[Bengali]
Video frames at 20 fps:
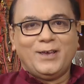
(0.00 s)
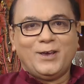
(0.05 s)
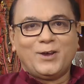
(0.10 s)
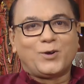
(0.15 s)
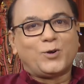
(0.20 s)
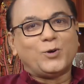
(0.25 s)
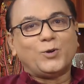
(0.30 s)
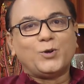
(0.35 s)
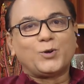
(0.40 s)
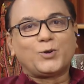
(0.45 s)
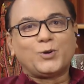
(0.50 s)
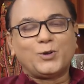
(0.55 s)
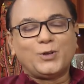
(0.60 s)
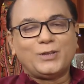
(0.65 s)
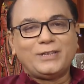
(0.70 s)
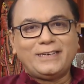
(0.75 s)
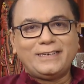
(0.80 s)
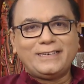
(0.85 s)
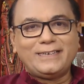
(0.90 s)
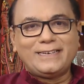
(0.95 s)
কোনো কোনো
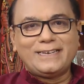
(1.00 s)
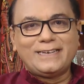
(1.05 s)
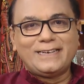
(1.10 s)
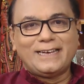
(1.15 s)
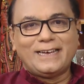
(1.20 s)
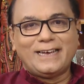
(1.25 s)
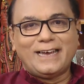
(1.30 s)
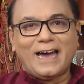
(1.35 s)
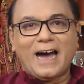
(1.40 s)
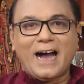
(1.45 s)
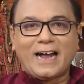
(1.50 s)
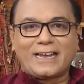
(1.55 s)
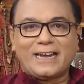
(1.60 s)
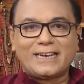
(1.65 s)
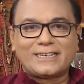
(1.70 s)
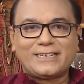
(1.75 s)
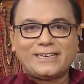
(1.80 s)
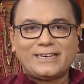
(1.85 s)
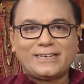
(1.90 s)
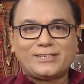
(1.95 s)
দিন
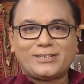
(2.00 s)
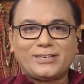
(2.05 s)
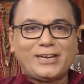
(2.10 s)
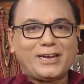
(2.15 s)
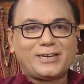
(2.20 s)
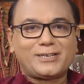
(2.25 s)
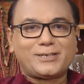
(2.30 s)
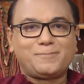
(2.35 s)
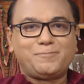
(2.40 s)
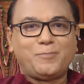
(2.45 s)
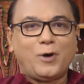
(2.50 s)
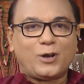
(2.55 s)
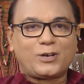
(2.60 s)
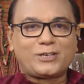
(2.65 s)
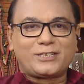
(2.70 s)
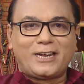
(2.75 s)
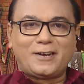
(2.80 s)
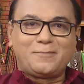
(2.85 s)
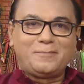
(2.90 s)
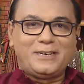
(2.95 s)
আকাশে শেষ
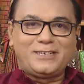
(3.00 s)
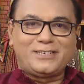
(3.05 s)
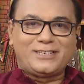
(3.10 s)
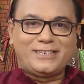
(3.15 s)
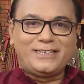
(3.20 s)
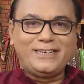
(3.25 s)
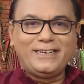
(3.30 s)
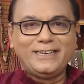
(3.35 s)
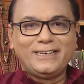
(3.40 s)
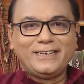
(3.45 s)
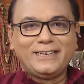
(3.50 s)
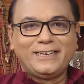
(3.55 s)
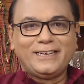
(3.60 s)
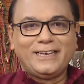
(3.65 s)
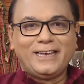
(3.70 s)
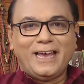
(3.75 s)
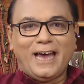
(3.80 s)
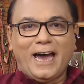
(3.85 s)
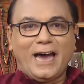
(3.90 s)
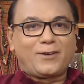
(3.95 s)
বর্ষার বৃষ্টি
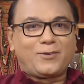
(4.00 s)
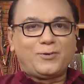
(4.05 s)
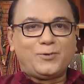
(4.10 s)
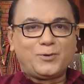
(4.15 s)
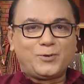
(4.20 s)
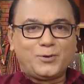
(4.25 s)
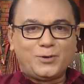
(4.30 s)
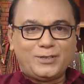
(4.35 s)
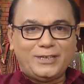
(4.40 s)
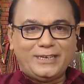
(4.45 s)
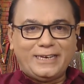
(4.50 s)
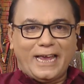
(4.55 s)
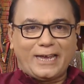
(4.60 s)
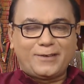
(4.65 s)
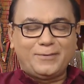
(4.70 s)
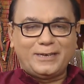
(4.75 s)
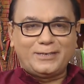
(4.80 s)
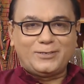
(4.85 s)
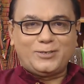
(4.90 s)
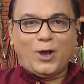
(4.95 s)
আর কোনো কোনো দিন
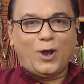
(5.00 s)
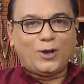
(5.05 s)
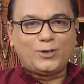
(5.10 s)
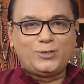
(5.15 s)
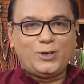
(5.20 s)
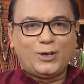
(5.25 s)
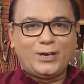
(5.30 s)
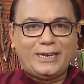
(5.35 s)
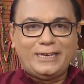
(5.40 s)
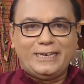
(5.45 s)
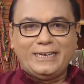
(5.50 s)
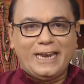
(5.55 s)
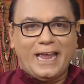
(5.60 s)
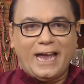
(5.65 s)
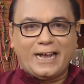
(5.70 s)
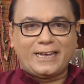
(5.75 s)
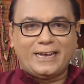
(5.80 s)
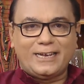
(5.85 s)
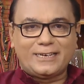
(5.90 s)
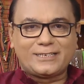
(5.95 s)
একেবারে ঝকঝকে নীল
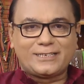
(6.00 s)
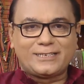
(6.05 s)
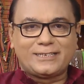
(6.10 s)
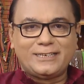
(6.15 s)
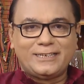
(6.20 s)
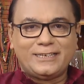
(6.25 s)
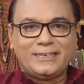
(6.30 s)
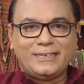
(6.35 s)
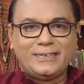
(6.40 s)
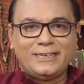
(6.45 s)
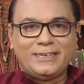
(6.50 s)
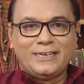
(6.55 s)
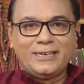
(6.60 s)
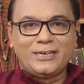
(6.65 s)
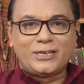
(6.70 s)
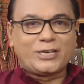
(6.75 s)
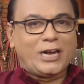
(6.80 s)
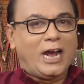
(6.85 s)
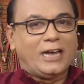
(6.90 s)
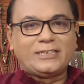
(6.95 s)
আকাশ
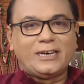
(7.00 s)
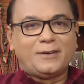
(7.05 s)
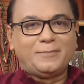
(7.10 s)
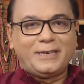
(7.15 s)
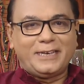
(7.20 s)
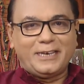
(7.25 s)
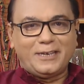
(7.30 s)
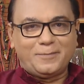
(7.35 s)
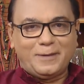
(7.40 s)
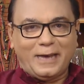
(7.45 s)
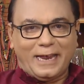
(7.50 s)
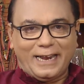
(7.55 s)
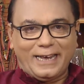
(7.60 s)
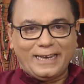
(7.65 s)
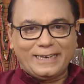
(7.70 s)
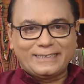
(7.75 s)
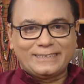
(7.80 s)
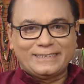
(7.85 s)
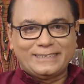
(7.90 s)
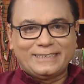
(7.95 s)
সাদা মেঘের ভেলা
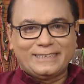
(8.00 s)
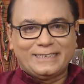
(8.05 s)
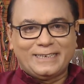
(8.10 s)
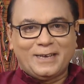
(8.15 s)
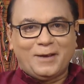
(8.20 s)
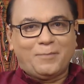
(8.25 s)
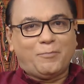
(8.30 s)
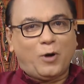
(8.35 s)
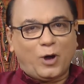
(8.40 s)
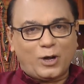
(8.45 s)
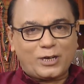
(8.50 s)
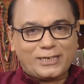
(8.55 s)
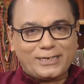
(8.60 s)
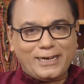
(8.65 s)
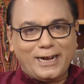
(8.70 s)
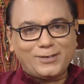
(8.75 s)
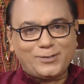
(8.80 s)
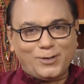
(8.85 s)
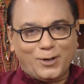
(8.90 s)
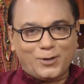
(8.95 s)
বর্ষা
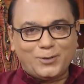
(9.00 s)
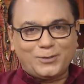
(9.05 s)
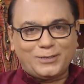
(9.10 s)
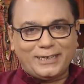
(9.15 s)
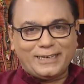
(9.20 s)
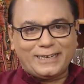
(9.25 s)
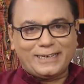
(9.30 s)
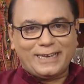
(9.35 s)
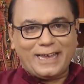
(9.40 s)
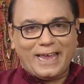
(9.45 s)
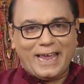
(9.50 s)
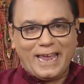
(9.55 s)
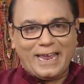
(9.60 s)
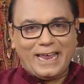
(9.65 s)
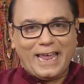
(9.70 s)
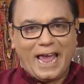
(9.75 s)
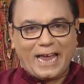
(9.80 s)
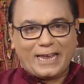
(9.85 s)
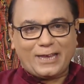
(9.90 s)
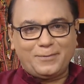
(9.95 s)
শরতের এই
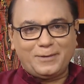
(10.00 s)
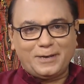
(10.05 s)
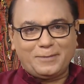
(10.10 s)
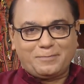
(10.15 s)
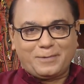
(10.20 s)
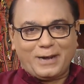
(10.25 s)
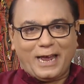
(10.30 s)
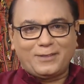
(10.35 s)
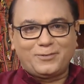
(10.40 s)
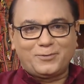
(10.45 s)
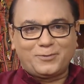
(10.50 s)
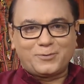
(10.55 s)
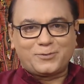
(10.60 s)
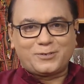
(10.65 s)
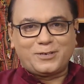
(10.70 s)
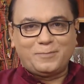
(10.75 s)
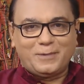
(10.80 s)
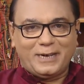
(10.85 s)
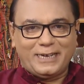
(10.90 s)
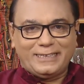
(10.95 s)
একেবারে প্রান্ত
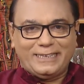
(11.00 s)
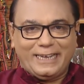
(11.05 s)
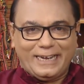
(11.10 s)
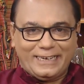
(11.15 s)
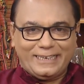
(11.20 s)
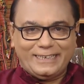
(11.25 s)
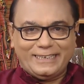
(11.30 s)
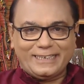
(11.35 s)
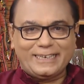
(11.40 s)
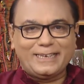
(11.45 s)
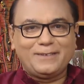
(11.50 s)
সীমায় দাঁড়িয়ে